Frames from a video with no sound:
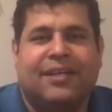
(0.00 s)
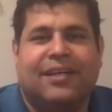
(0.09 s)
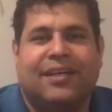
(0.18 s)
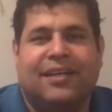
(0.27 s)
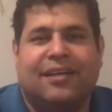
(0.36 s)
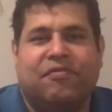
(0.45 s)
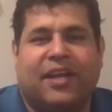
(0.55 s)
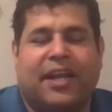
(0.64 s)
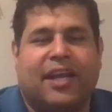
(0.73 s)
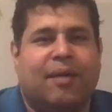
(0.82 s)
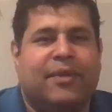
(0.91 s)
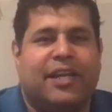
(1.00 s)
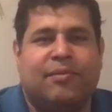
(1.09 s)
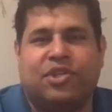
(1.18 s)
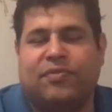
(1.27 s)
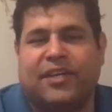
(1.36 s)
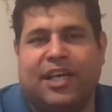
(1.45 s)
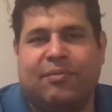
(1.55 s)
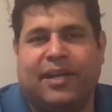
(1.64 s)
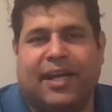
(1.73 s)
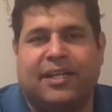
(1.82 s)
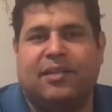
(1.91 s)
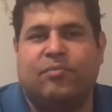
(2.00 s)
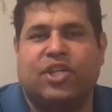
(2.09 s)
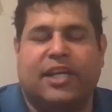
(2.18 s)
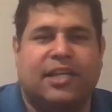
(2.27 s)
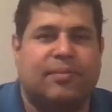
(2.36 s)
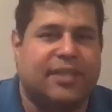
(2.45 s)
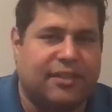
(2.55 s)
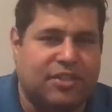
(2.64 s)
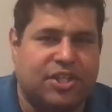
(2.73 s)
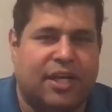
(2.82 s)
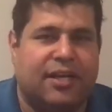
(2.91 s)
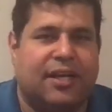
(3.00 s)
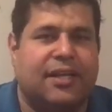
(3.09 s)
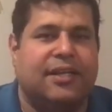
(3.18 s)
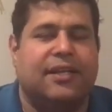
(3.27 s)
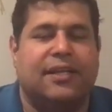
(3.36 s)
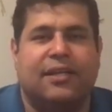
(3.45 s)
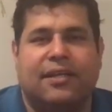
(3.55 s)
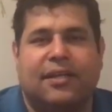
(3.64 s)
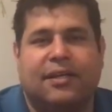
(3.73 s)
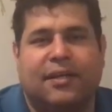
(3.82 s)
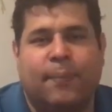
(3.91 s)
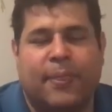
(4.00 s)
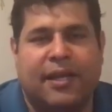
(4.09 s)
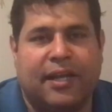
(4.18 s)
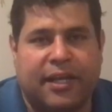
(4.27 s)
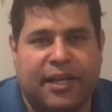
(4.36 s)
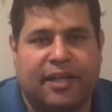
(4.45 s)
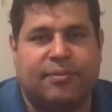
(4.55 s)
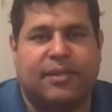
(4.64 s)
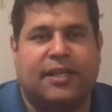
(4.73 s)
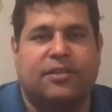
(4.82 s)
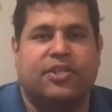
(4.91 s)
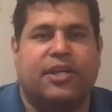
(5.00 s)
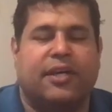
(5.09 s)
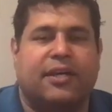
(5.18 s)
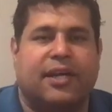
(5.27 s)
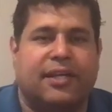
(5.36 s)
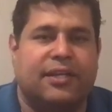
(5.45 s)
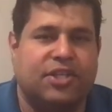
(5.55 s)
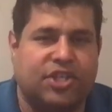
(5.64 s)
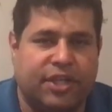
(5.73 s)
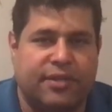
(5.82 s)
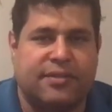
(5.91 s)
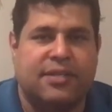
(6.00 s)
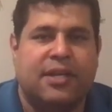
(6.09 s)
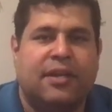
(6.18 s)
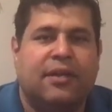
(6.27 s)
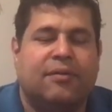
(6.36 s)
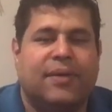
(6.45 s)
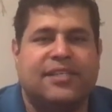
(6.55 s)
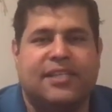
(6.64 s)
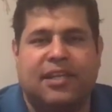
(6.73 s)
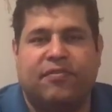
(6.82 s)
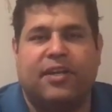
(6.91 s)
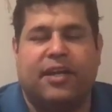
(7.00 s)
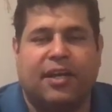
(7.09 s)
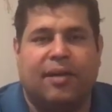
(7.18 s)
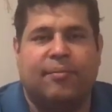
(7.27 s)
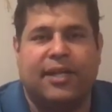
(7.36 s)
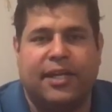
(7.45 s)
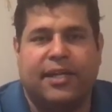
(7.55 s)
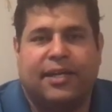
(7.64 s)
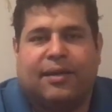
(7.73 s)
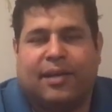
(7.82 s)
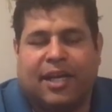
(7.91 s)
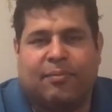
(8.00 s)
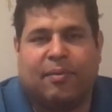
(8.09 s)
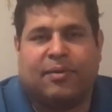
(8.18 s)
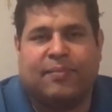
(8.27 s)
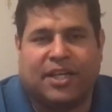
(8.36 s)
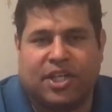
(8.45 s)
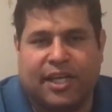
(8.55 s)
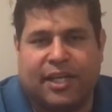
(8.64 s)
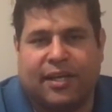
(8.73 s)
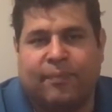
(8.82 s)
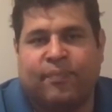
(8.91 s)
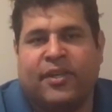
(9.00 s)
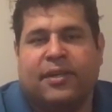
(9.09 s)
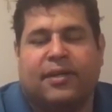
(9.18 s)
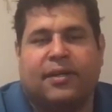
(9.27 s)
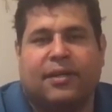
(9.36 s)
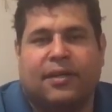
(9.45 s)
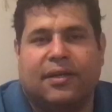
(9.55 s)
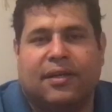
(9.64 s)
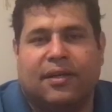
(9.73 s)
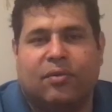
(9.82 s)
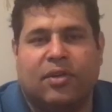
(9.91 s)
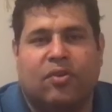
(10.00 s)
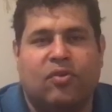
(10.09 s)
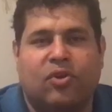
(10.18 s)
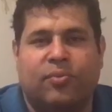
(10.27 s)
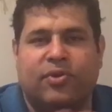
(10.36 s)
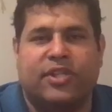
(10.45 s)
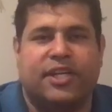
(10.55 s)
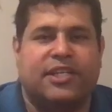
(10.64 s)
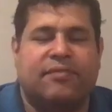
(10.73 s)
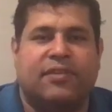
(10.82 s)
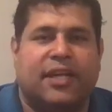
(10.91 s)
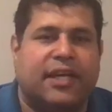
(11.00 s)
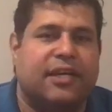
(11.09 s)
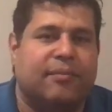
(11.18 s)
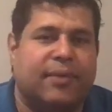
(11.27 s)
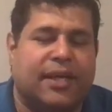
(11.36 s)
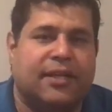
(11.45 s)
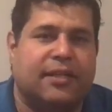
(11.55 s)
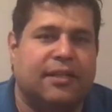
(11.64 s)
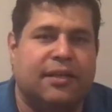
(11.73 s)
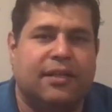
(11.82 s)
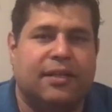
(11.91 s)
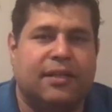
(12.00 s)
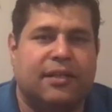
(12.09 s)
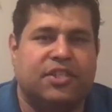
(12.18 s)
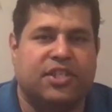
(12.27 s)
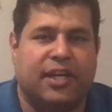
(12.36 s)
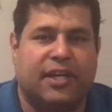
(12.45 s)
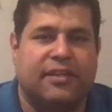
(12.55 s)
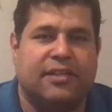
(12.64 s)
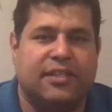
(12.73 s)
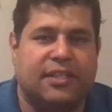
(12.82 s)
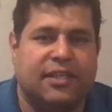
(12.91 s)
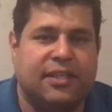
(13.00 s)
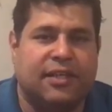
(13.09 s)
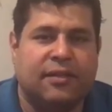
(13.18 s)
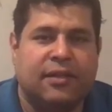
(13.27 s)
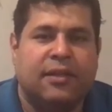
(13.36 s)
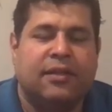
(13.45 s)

آه، فالارقام اللي انا بشوفها دايما عدد المشاهدات بتاعت الشهر عدد آه، اللايكات بتاعت الشهر عدد الشيرز ما زلنا في الارقام اللي هي انا ما بطمحش ليها آه، وده كله بيترجم في الاخر بعدد الاشتراكات الجديده